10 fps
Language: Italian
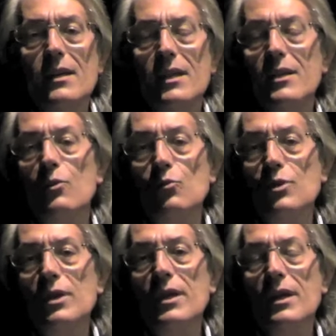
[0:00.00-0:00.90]

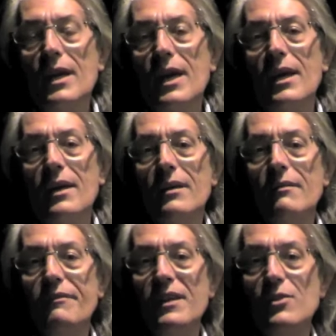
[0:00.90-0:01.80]
detenuti che
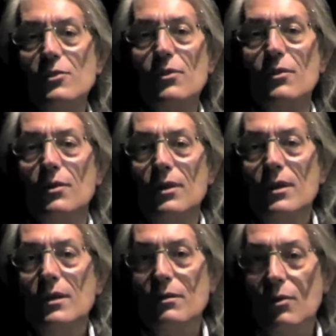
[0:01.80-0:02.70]

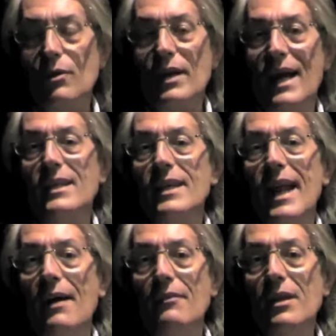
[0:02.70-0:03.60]
finiscono con reati
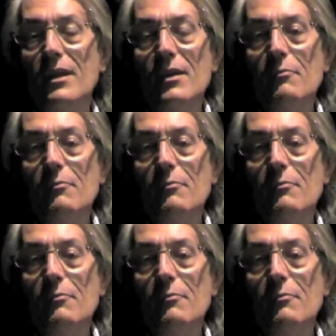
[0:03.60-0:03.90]
gravi